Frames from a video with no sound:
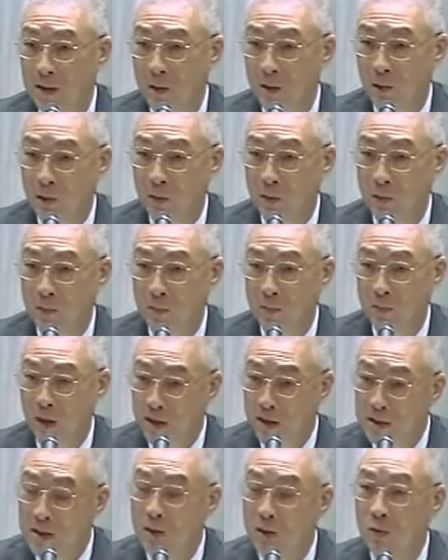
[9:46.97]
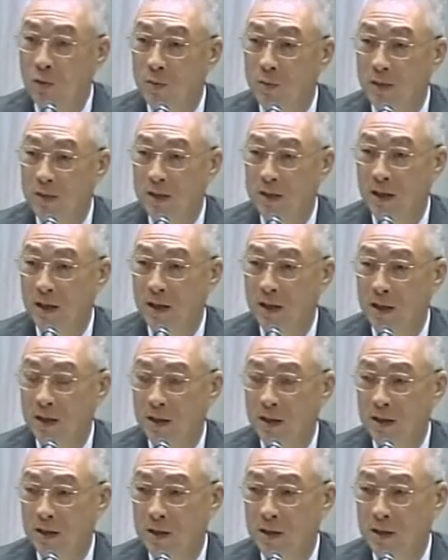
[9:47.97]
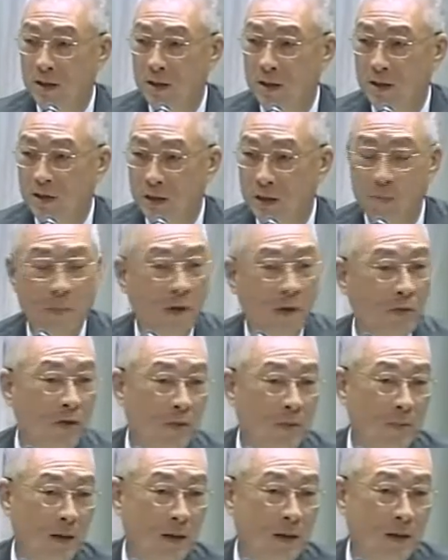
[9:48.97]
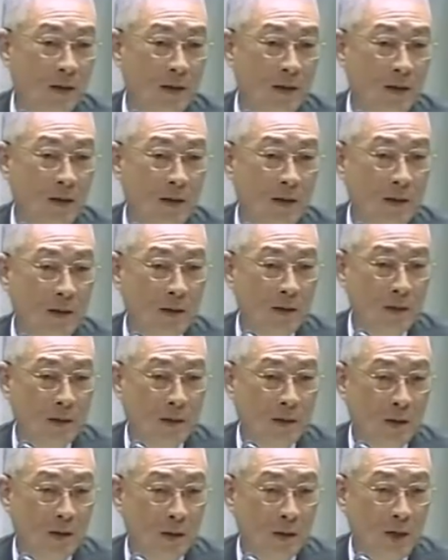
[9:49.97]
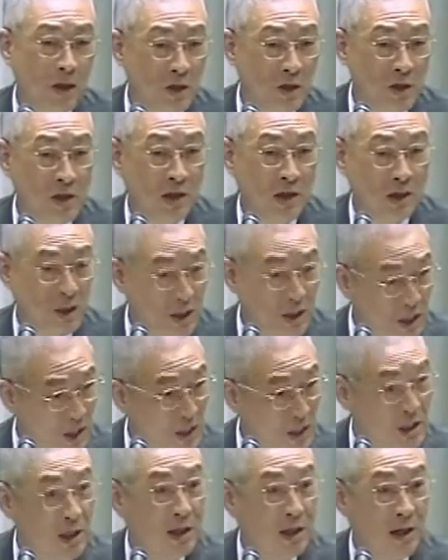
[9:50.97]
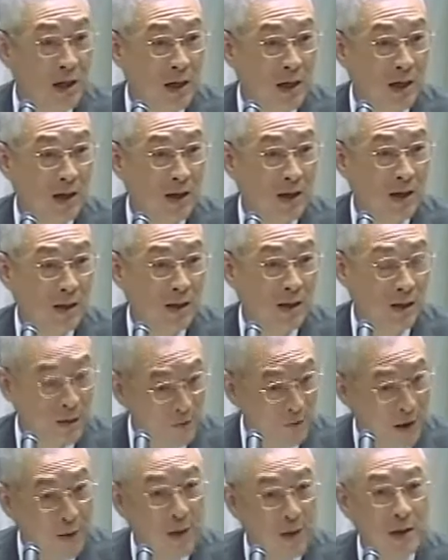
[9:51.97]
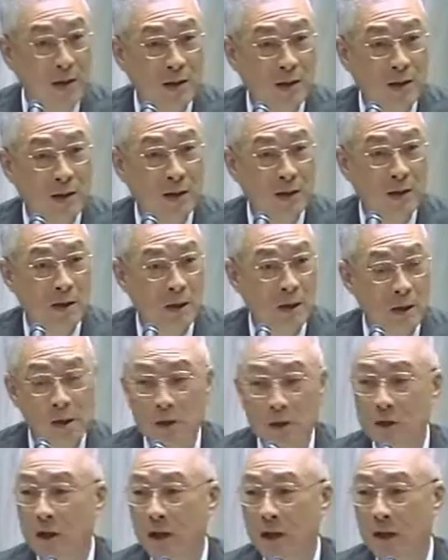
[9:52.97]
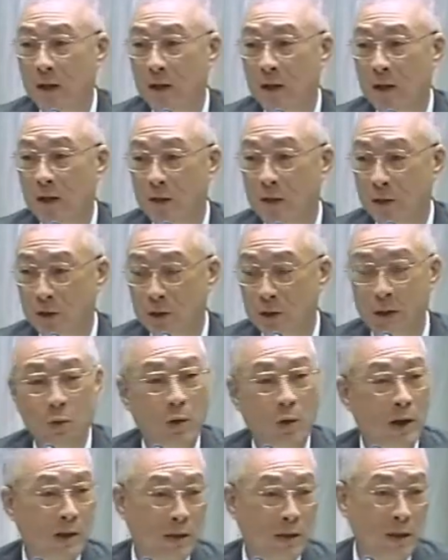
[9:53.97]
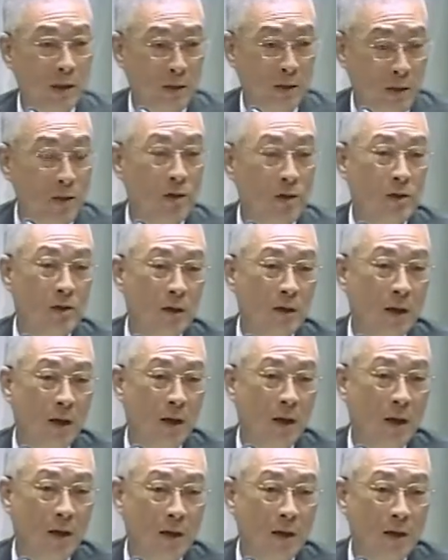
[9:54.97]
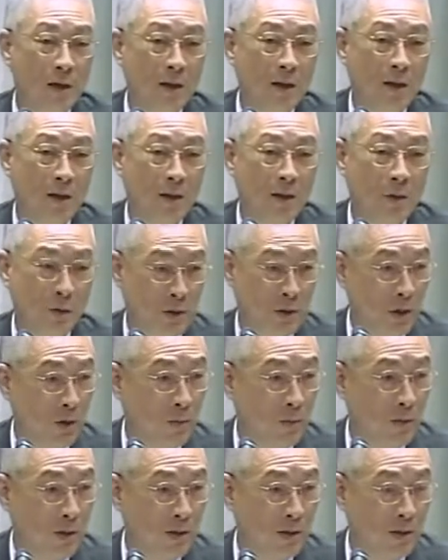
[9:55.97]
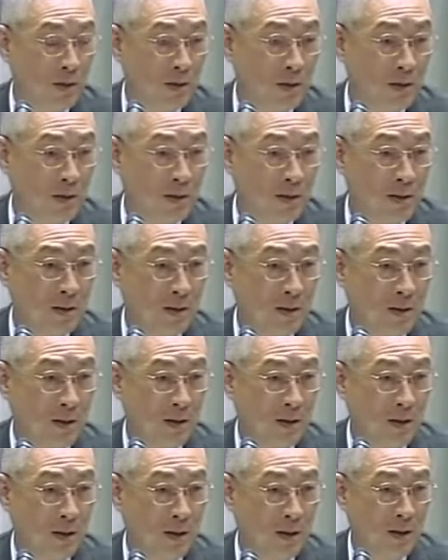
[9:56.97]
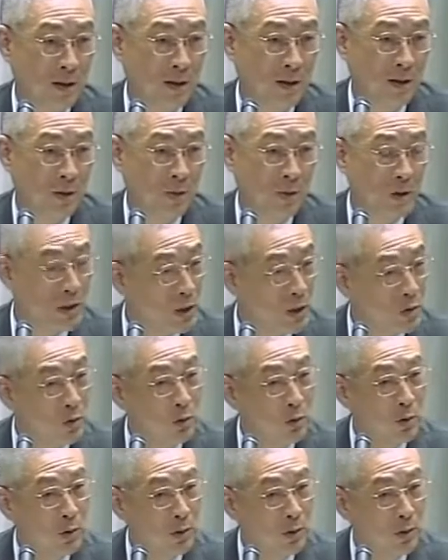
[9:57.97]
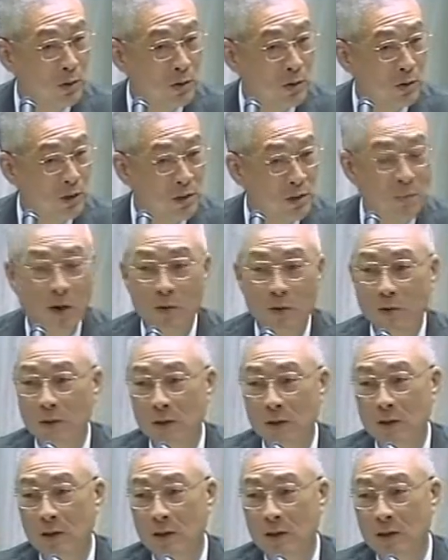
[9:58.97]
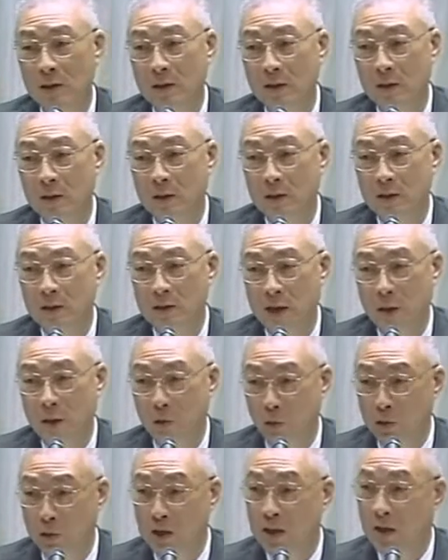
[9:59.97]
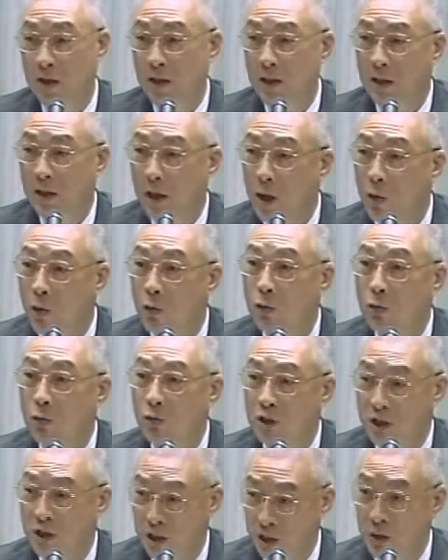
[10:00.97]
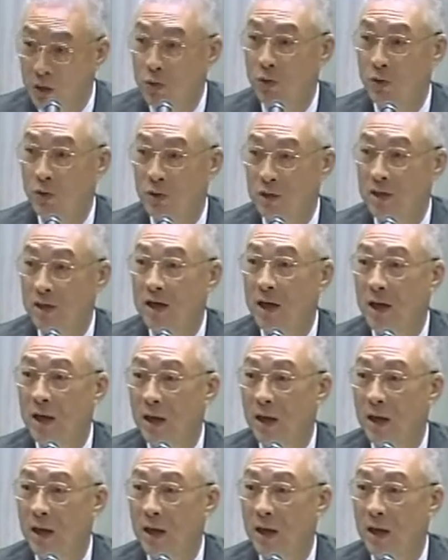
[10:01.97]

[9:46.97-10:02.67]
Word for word: 同鞭策我们在健保方面要厉行精进的立法院跟各界各社团的人士啊，我想我们呃卫生署同健保局在国人的高度期许之下。